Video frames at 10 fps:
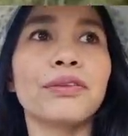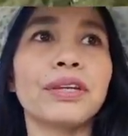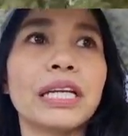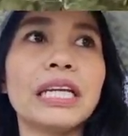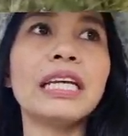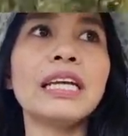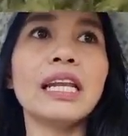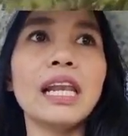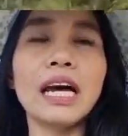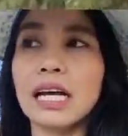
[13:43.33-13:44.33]
three
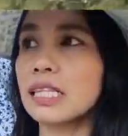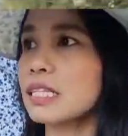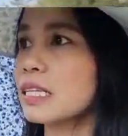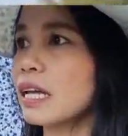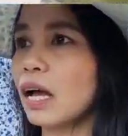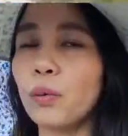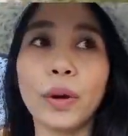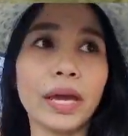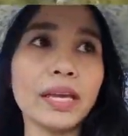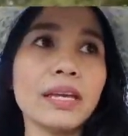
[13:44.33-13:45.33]
lots
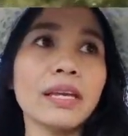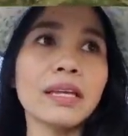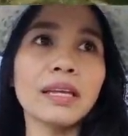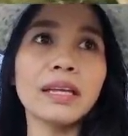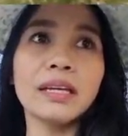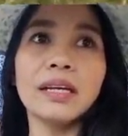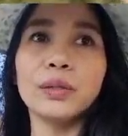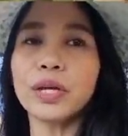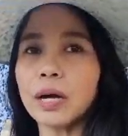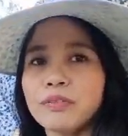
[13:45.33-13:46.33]
away,
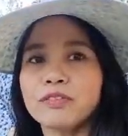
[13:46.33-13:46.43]
yung ika